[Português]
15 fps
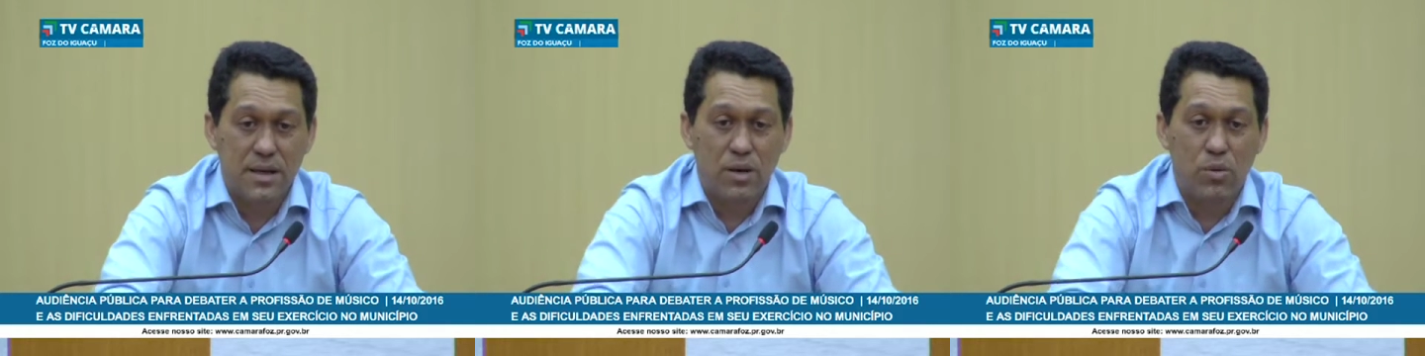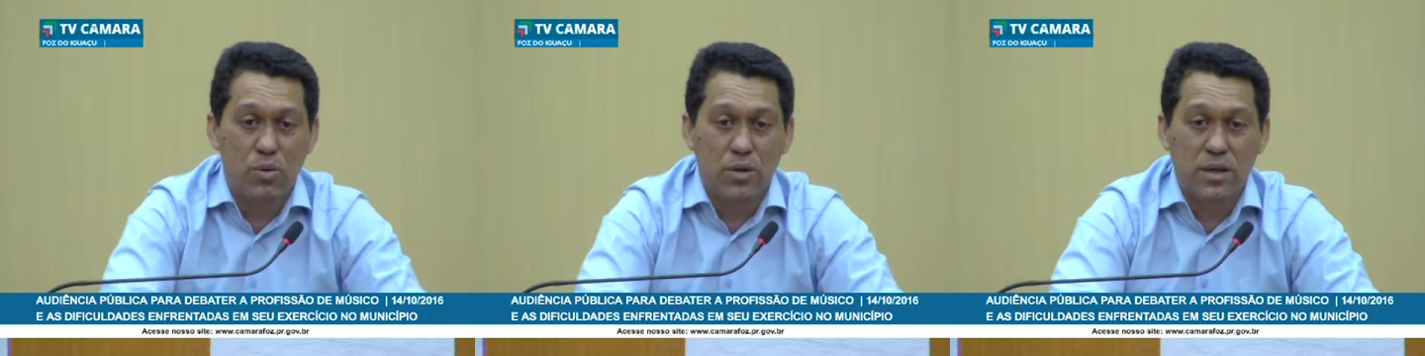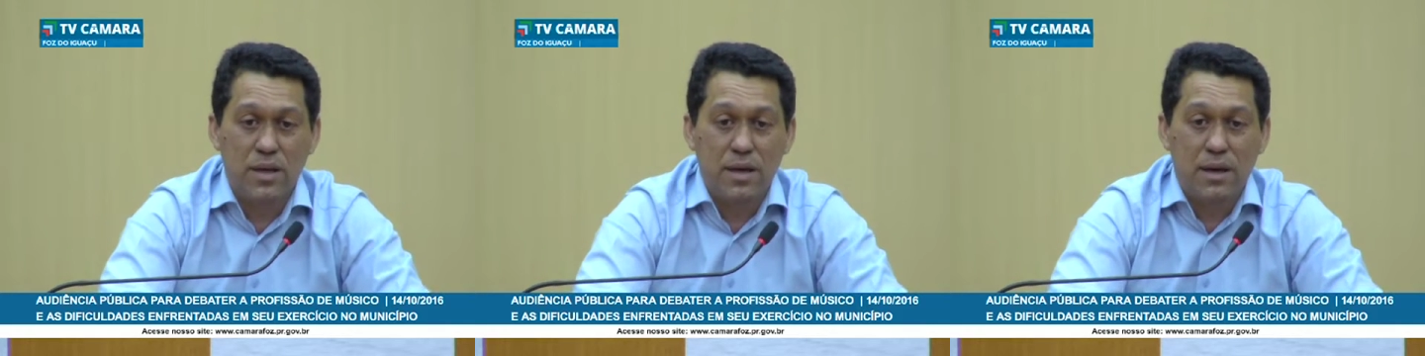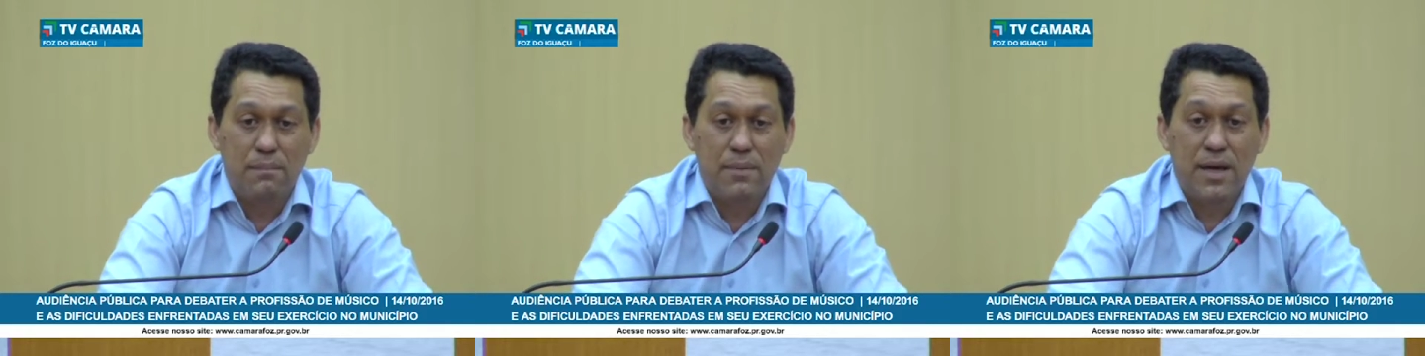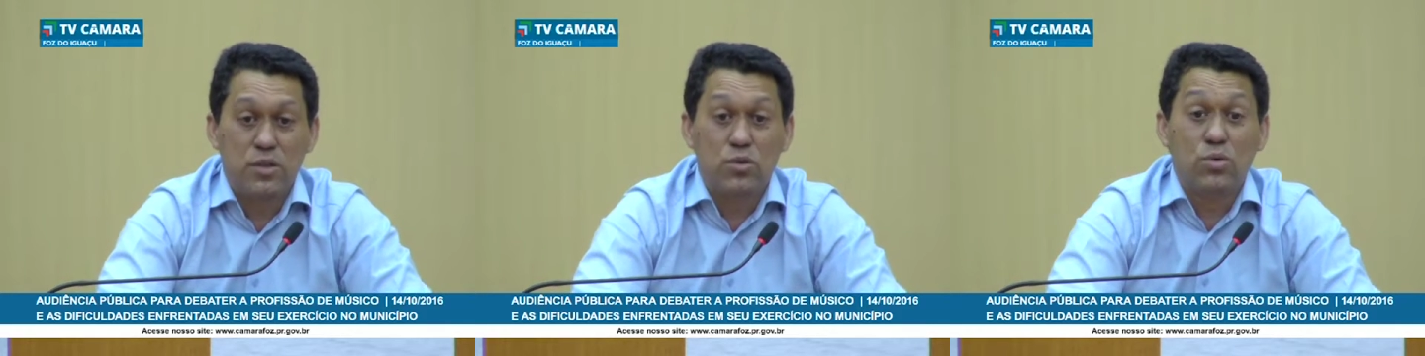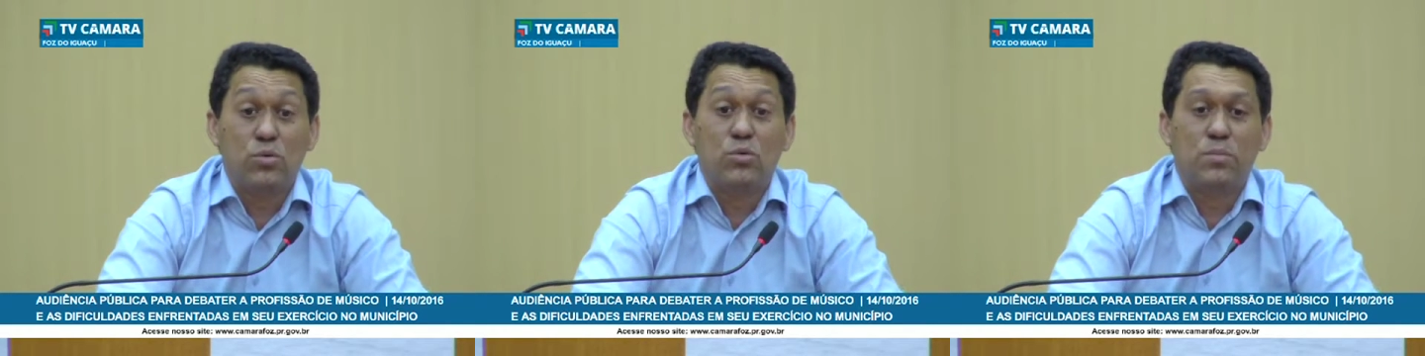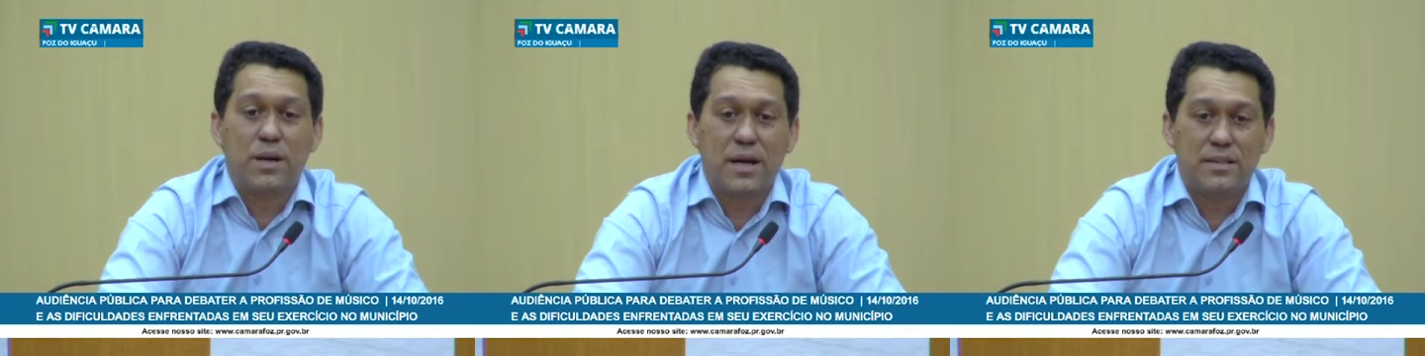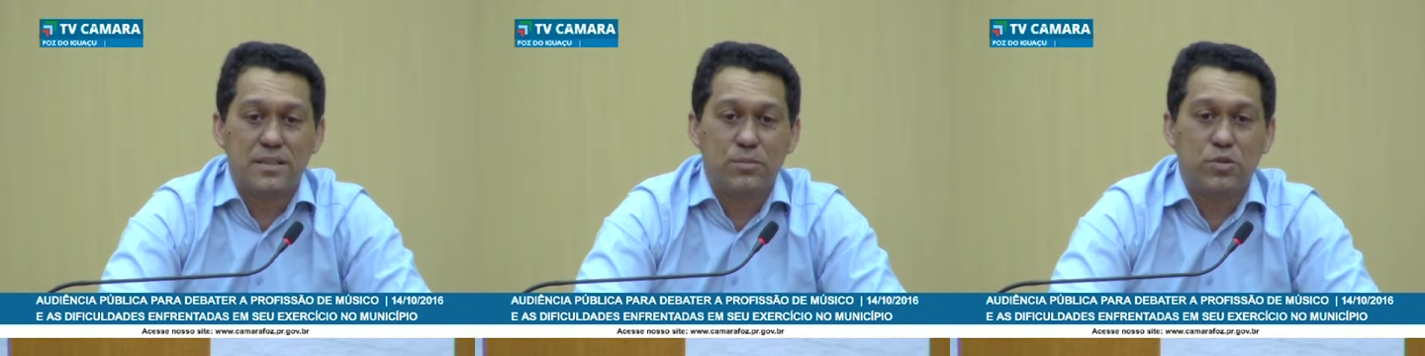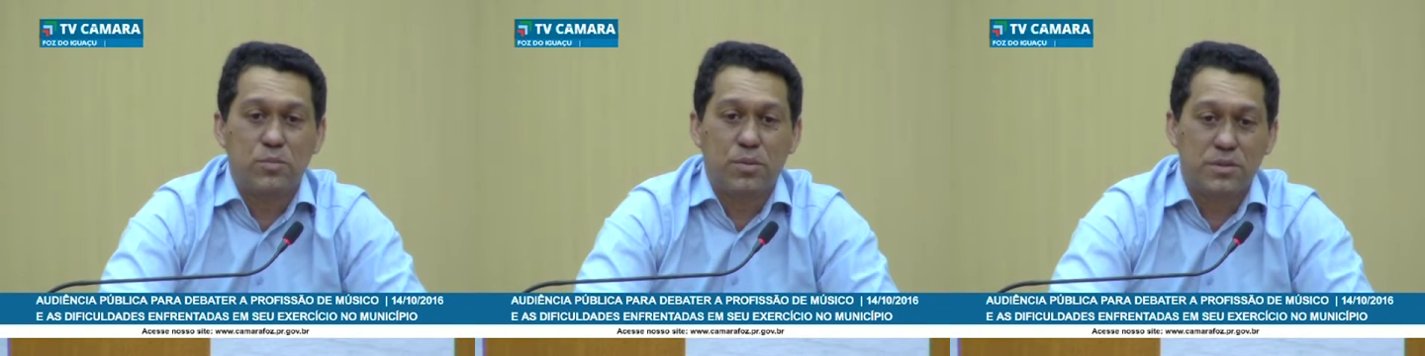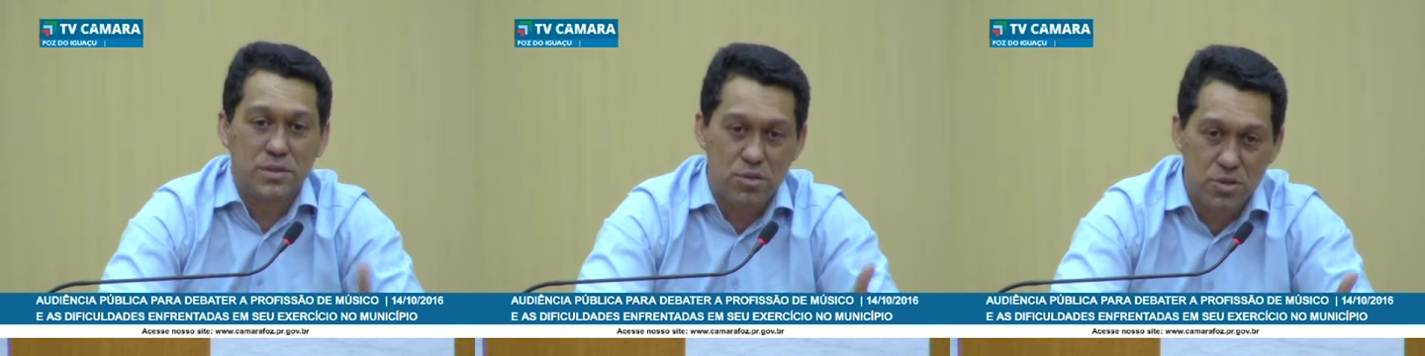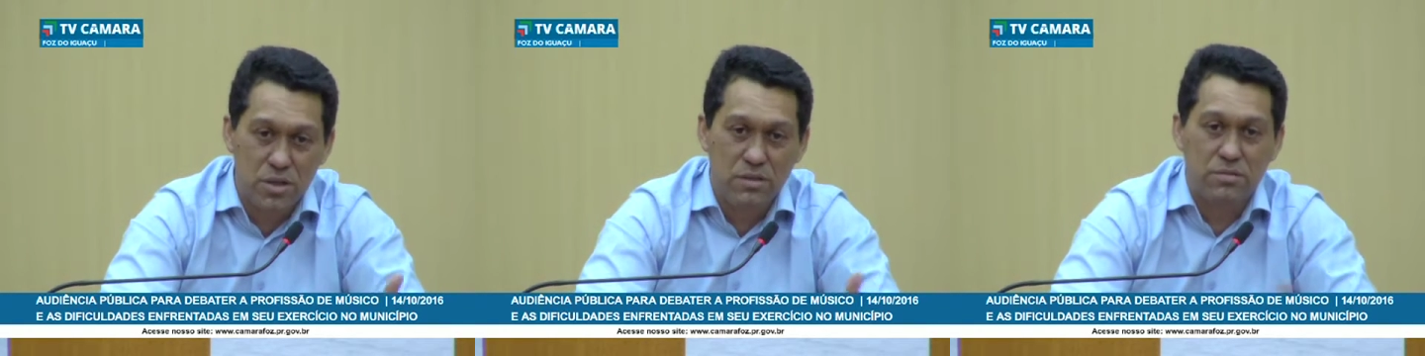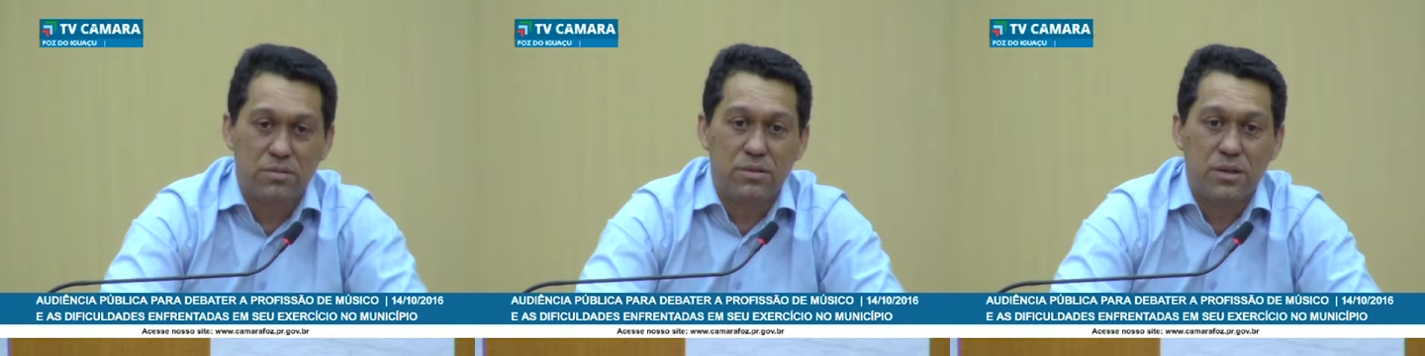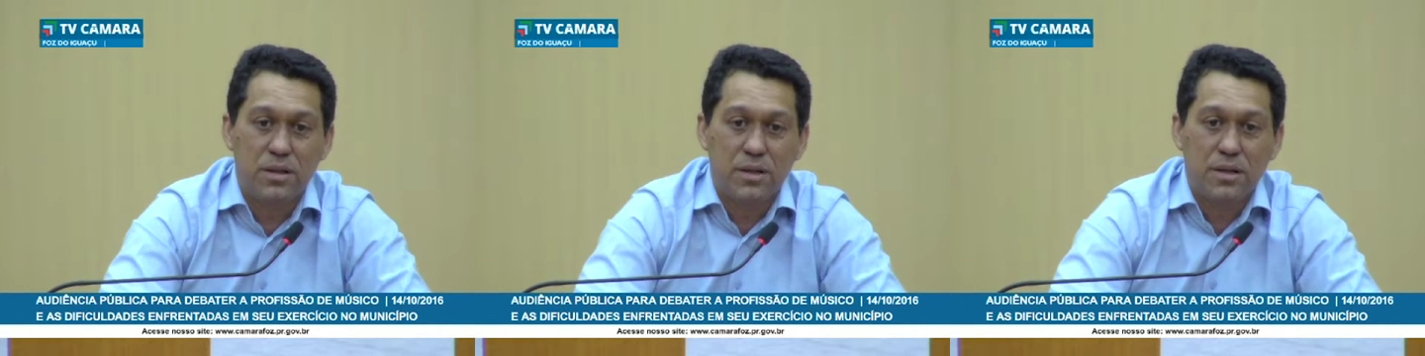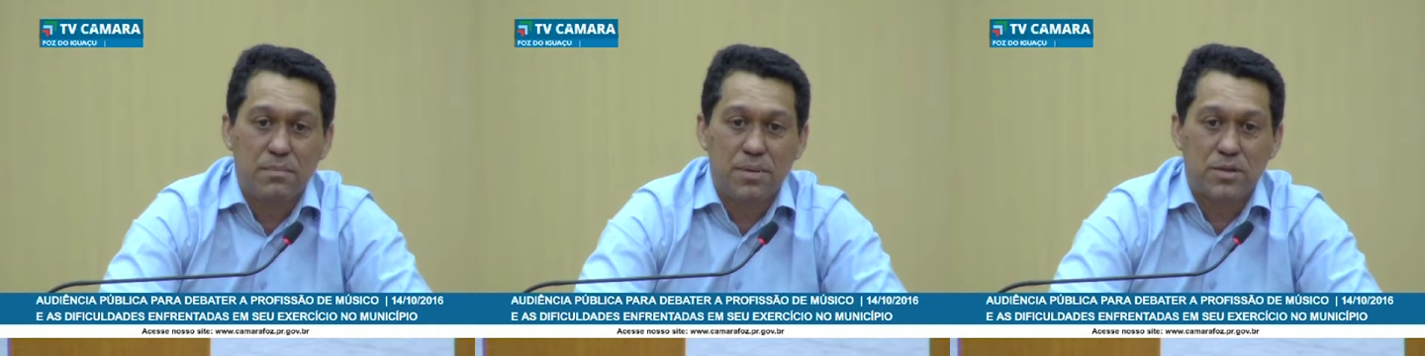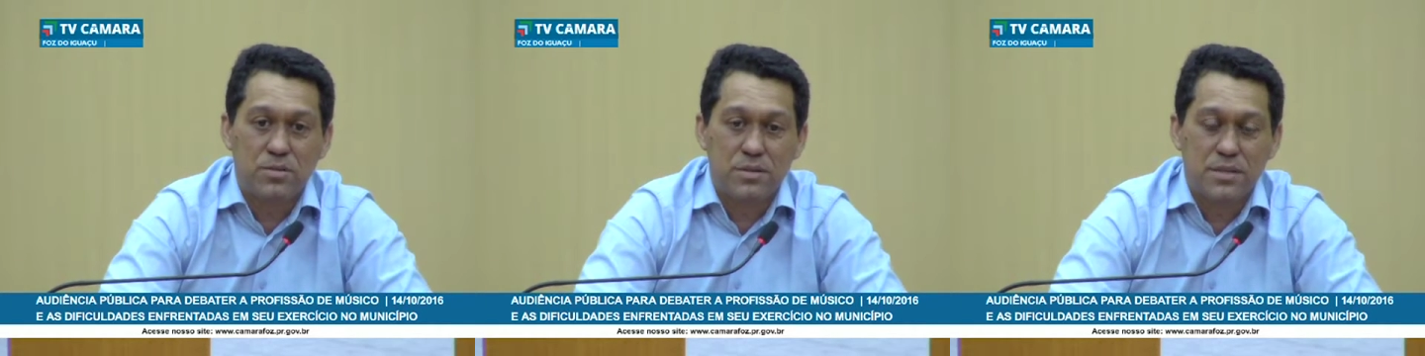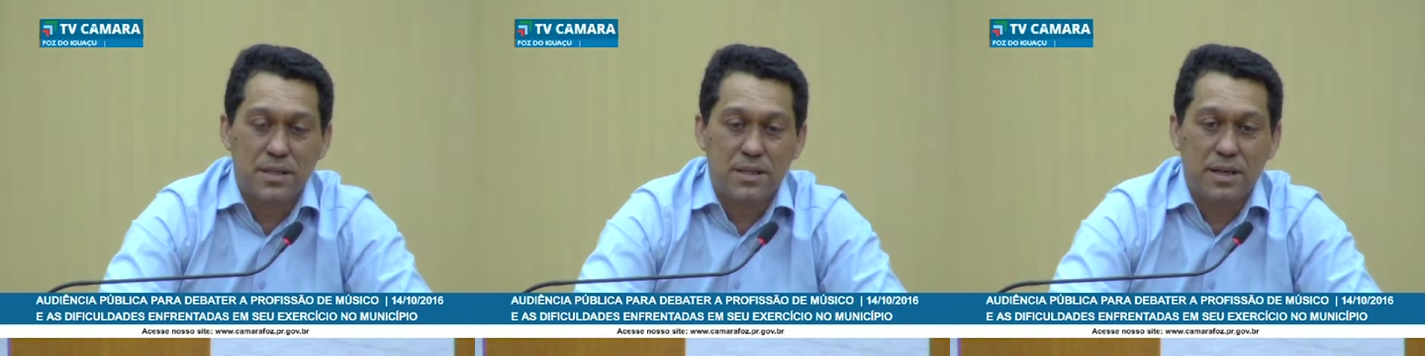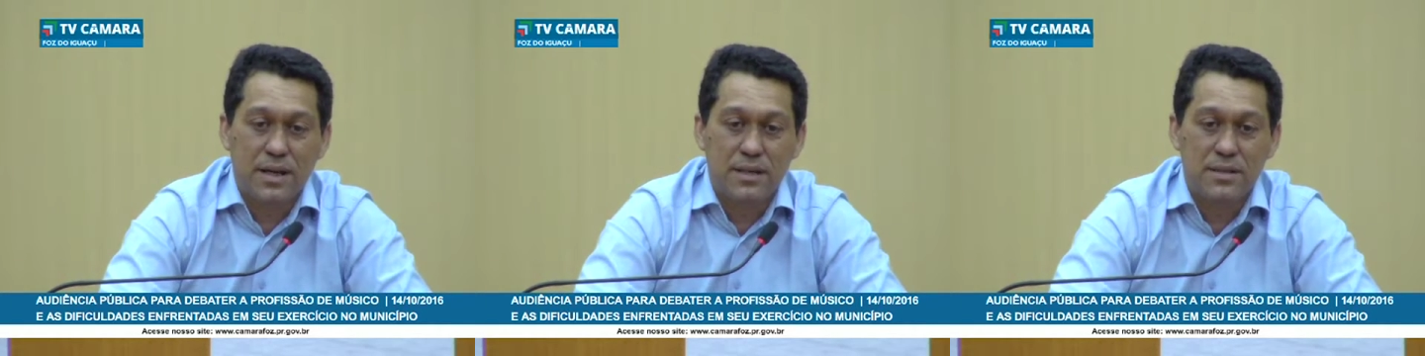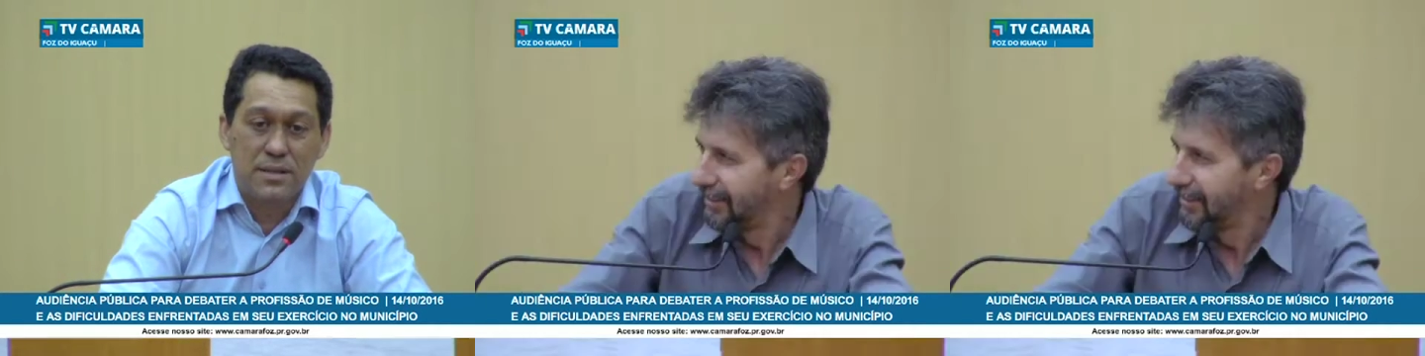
algo que a médio e longo prazo é muito positivo para a sociedade.